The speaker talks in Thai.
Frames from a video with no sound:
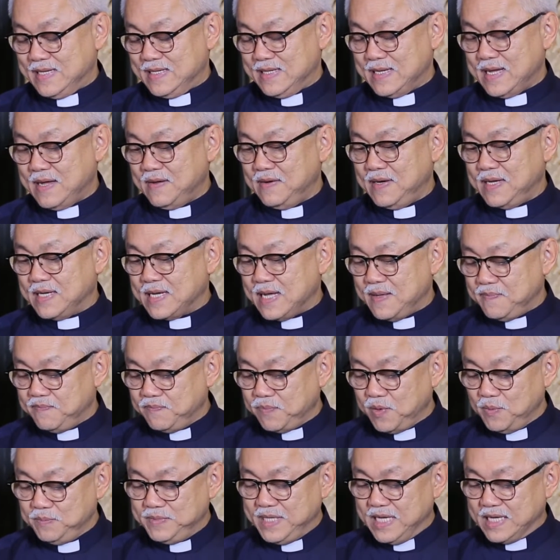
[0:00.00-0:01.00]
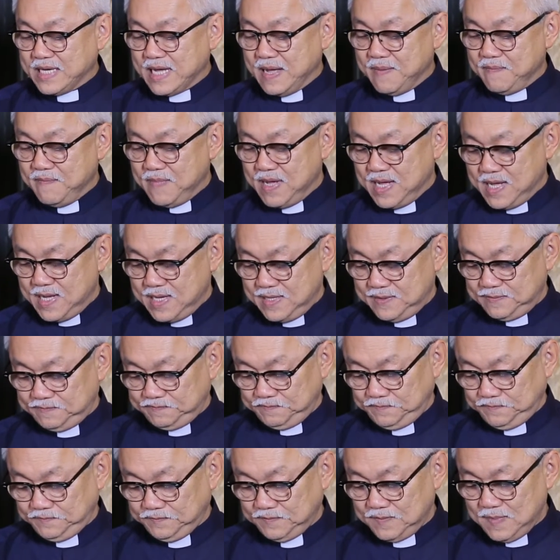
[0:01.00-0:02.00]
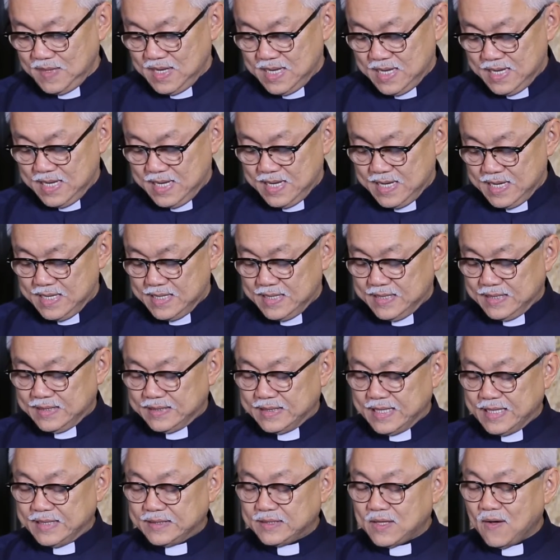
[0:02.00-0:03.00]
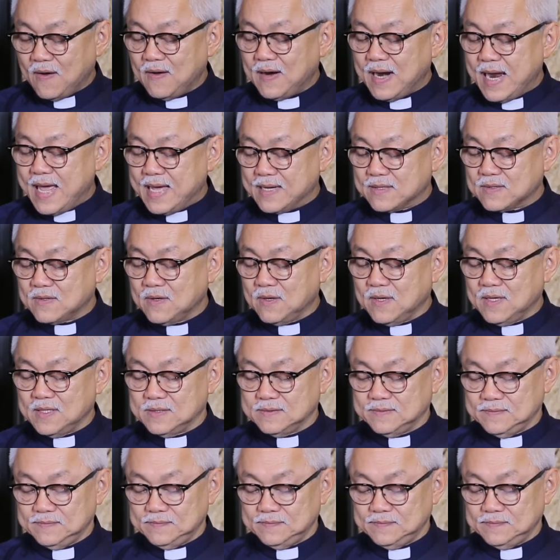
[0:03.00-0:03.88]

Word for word: เอาละครับผมจะกลับมา ในตอนแรกก่อน